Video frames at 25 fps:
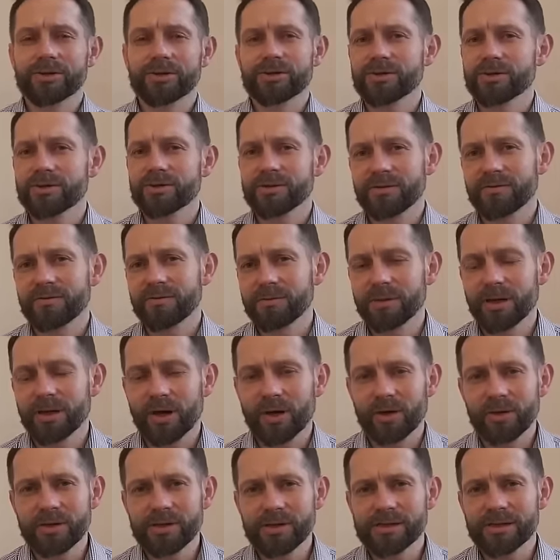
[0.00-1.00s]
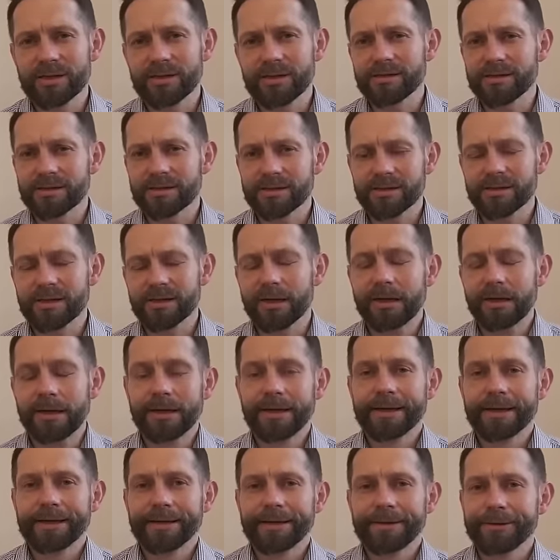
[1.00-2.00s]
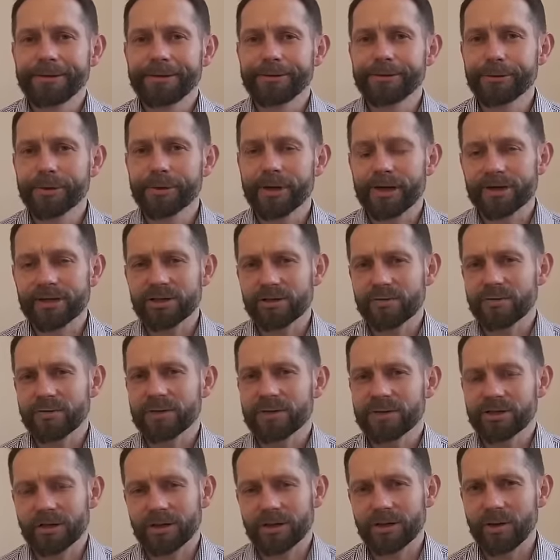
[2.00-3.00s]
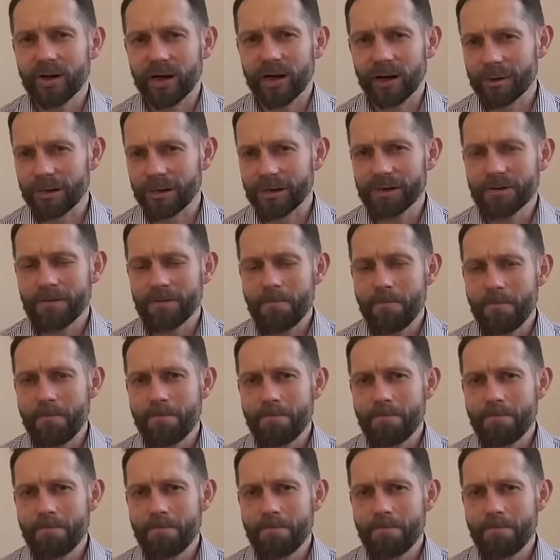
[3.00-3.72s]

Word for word: chrzcząc je w imię Ojca i Syna i Ducha Świętego. Amen.